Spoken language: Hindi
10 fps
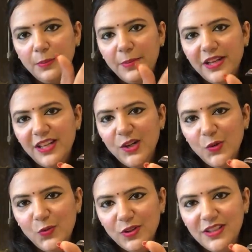बट ये
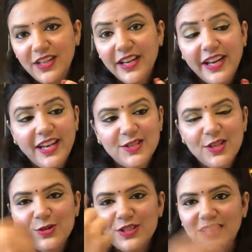लुक दिया गया
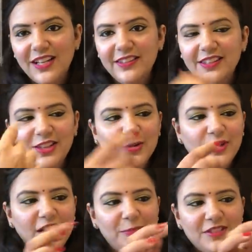इसी को चलाते थे तो
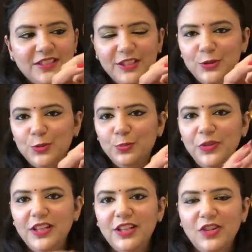यहाँ पे सीढ़ी
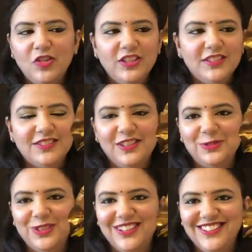घूमती थी और ये
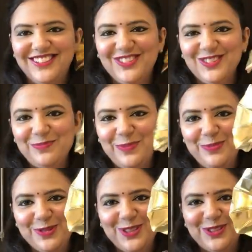स्टार्ट हो जाता था और उसमें
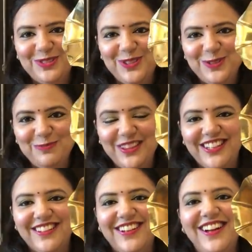म्यूज़िक सुनने को
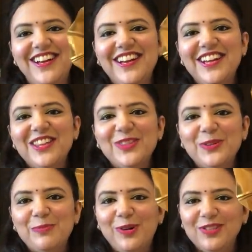मिलता था
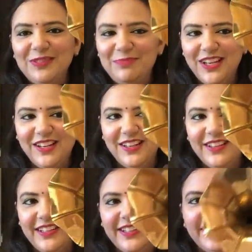तो बहुत ही प्यारा
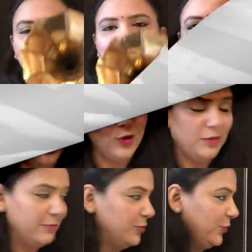लग रहा है तो अब
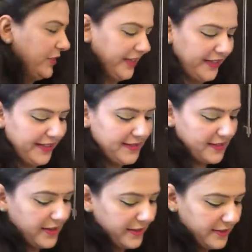हम खोलते हैं
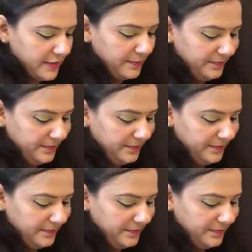नेक्स्ट आइटम